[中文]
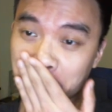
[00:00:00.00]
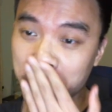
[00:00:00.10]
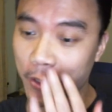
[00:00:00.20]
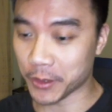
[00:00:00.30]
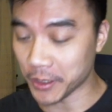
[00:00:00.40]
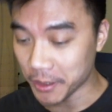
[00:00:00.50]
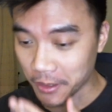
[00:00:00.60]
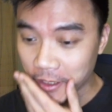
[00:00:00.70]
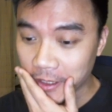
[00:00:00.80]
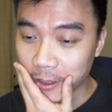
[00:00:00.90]
那我自己
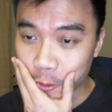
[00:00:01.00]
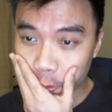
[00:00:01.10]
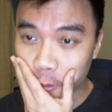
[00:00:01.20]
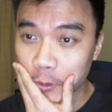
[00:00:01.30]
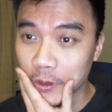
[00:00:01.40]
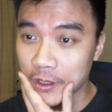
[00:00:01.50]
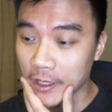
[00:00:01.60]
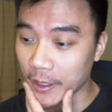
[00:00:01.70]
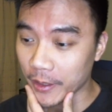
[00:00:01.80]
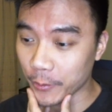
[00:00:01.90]
以前也做过
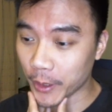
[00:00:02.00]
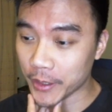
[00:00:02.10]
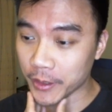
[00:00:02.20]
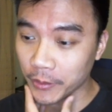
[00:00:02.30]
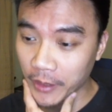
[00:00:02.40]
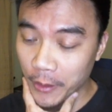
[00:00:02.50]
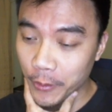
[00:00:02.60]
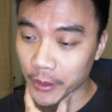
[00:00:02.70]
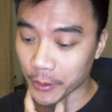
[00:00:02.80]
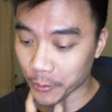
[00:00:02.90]
在外交单
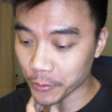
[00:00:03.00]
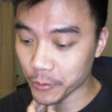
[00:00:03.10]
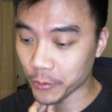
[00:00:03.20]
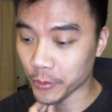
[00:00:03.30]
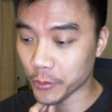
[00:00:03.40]
位的工作，